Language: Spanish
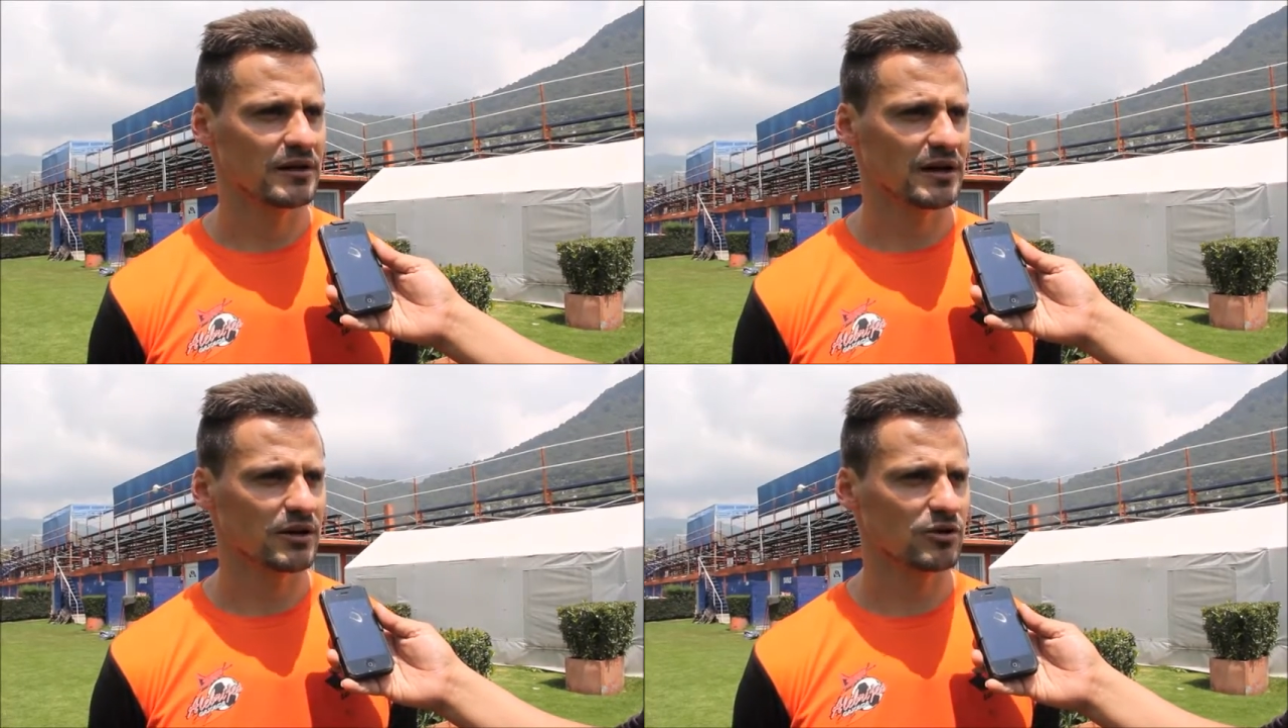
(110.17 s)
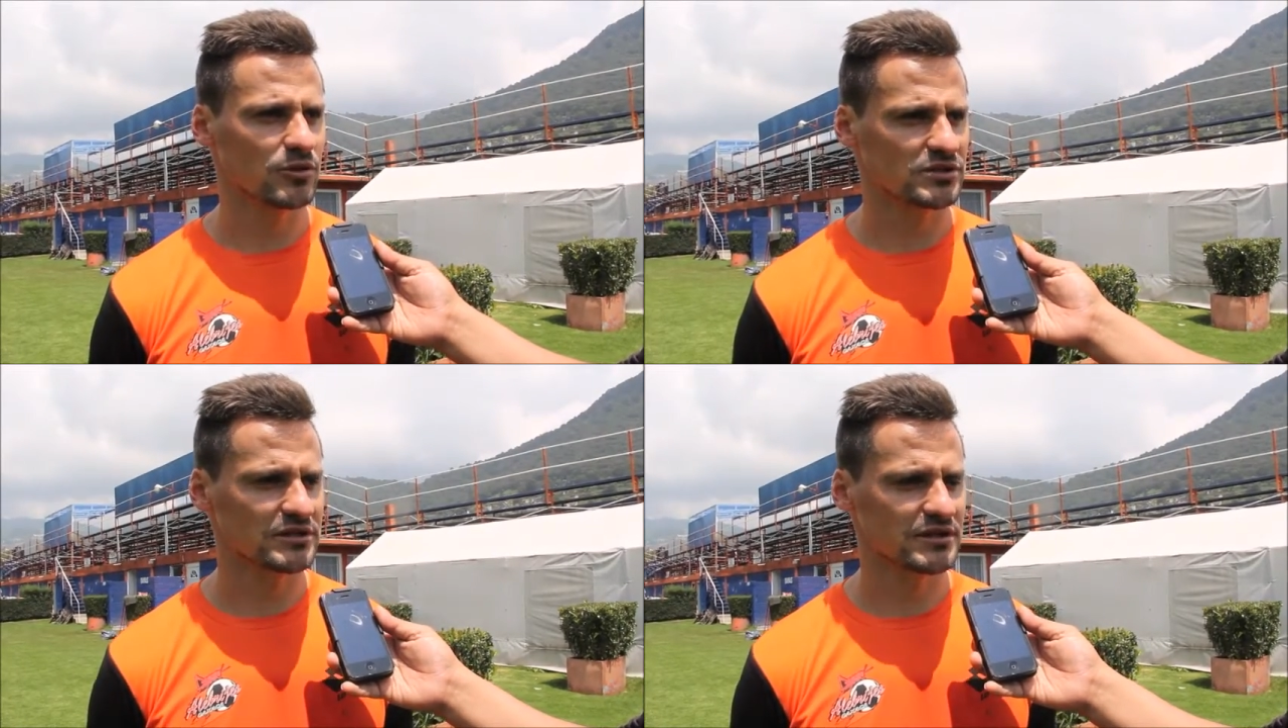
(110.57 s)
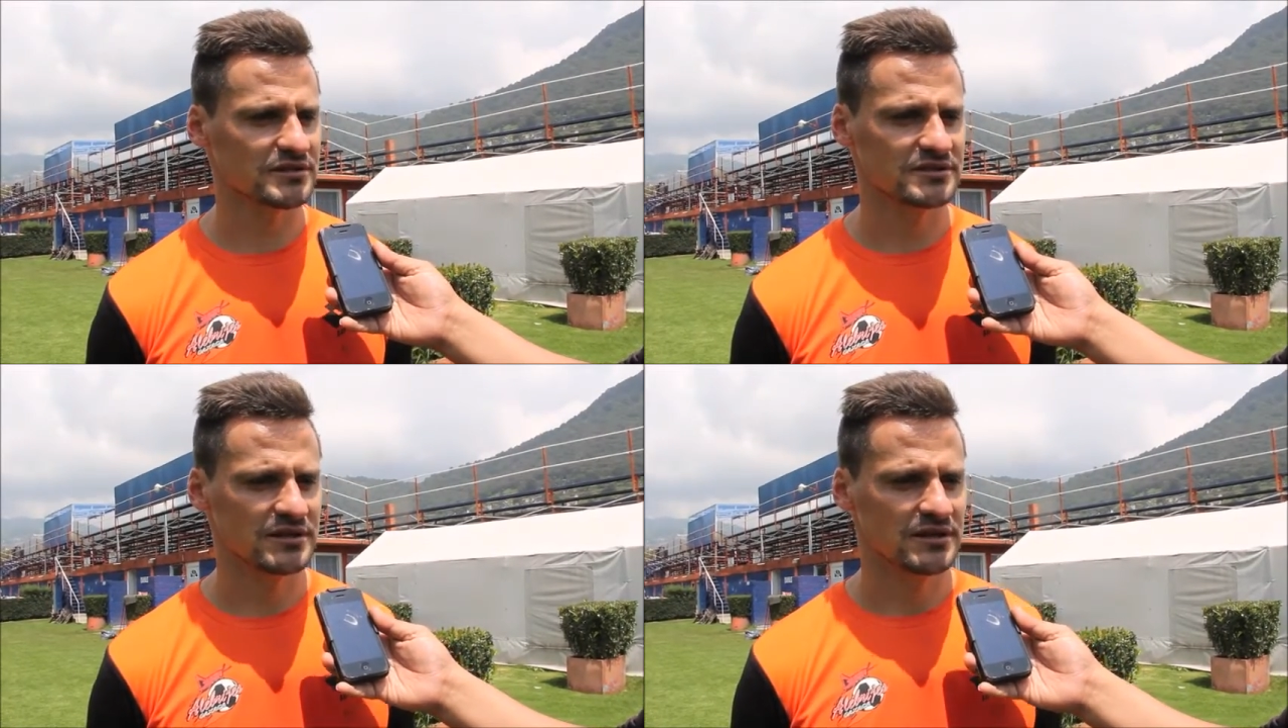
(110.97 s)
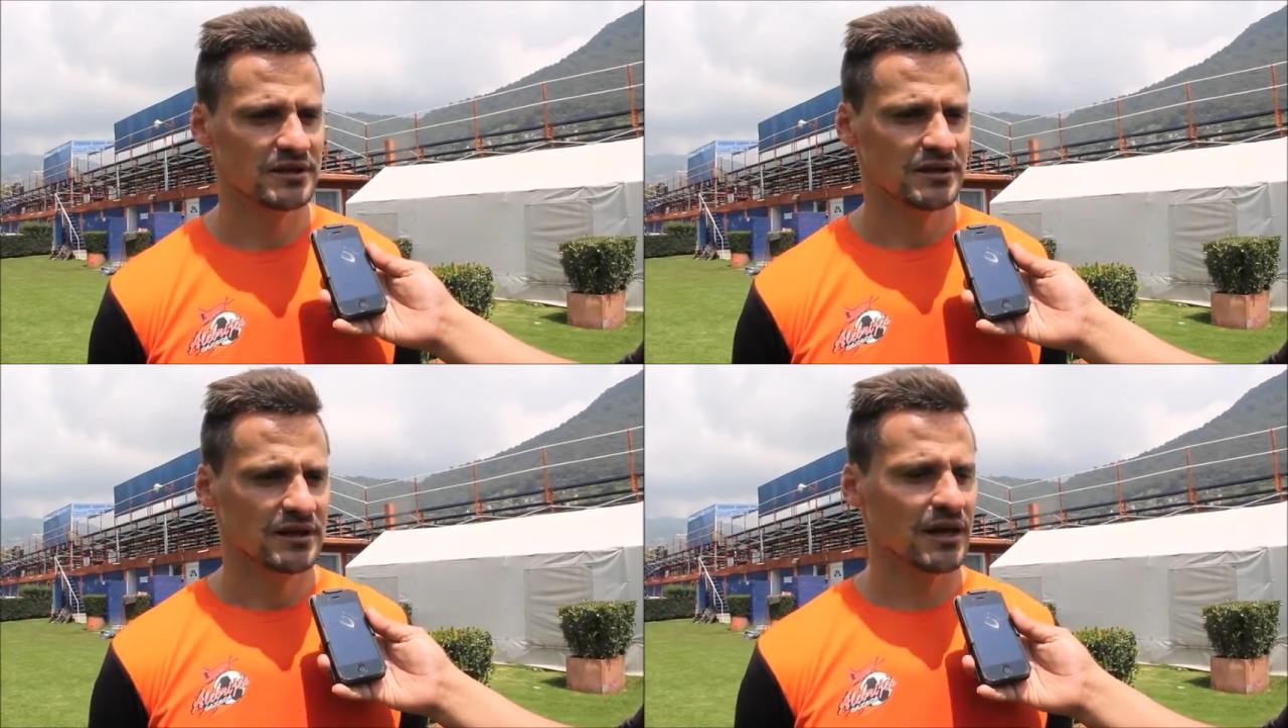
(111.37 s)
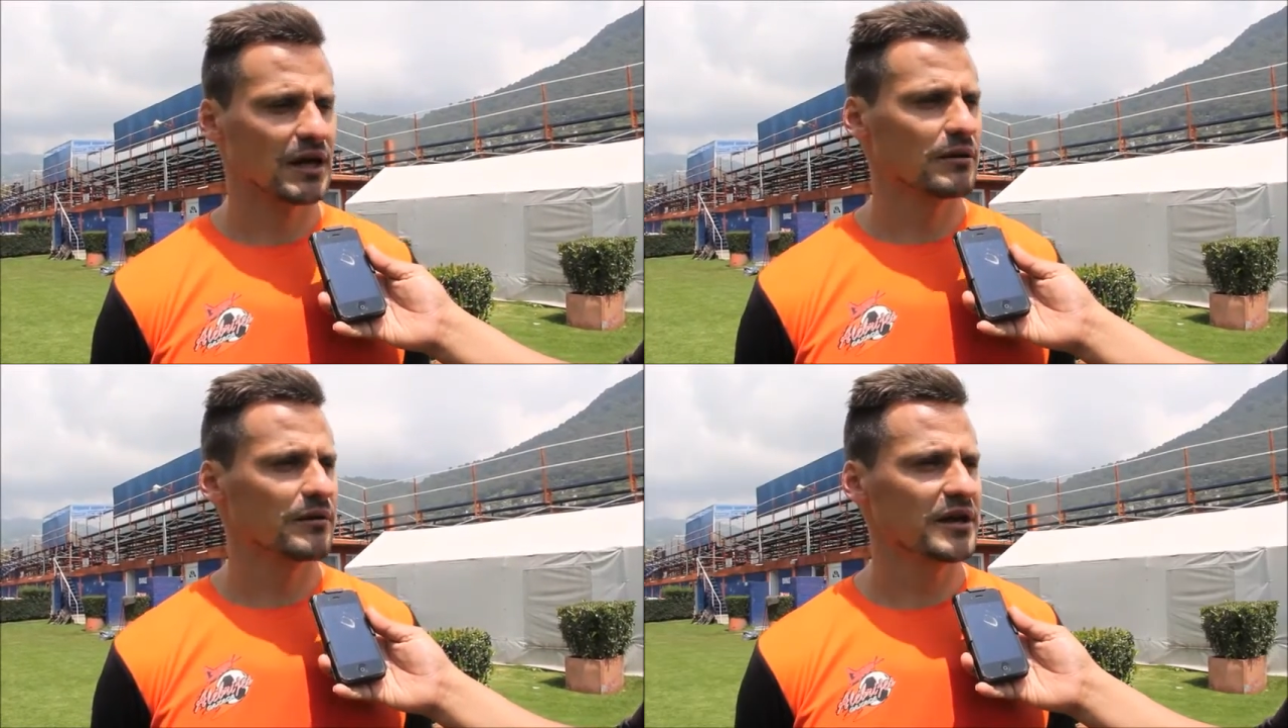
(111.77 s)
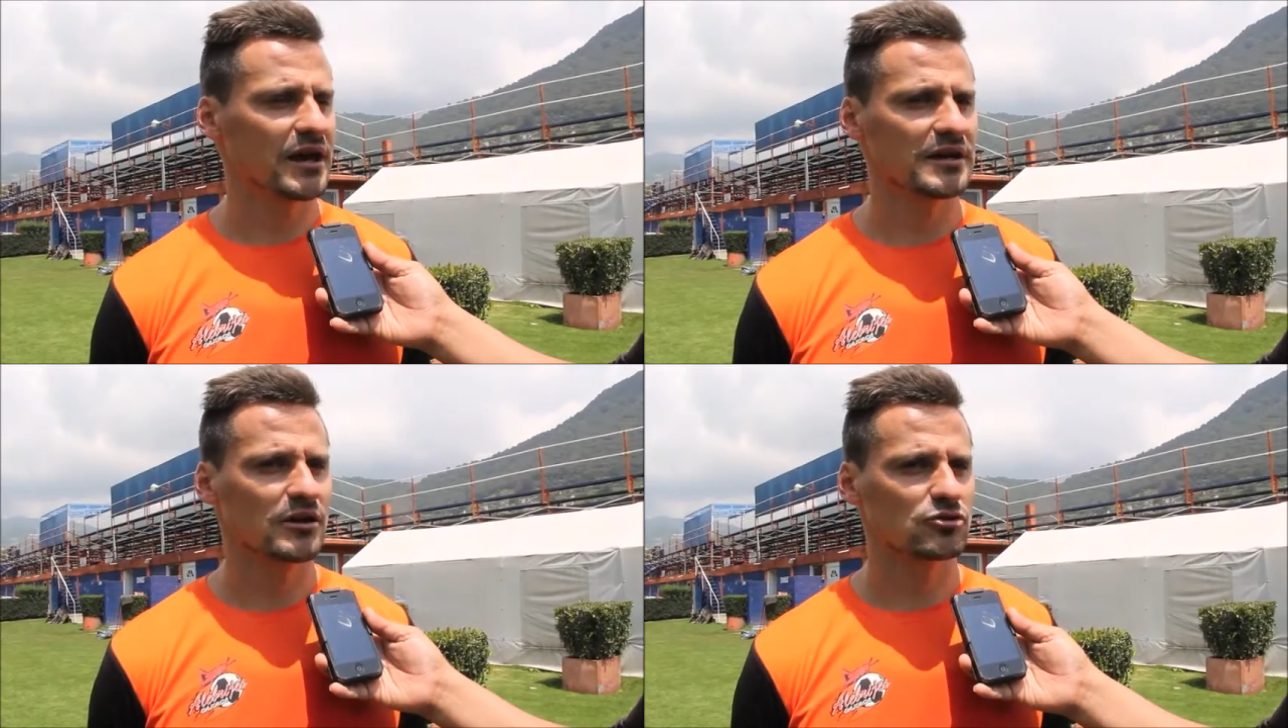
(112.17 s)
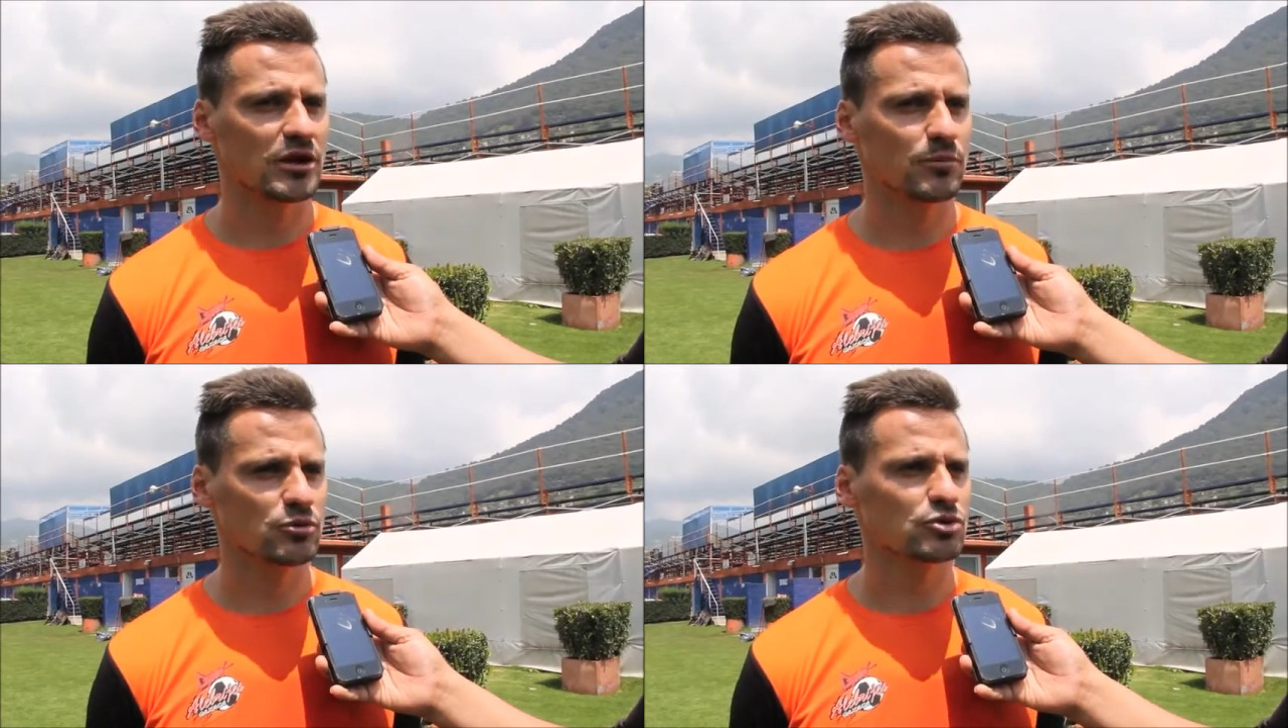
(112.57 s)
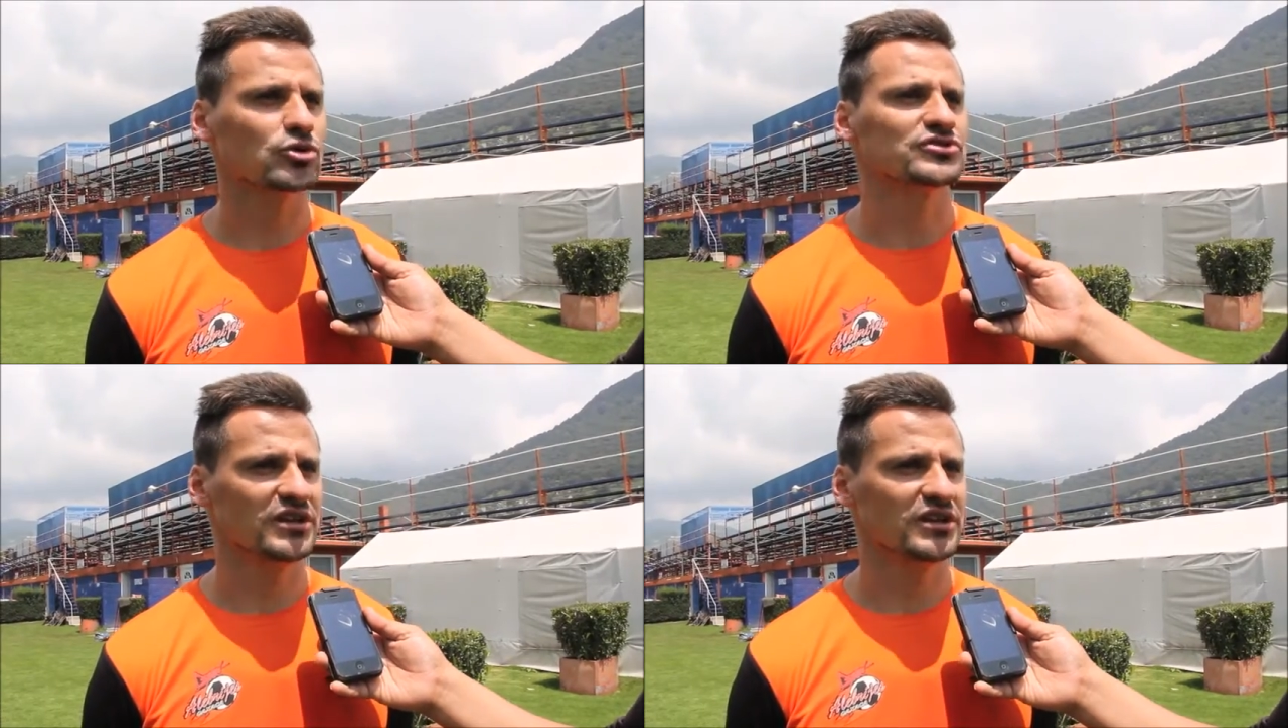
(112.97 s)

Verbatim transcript: acá lo importante es que Alebrije gane los tres puntos.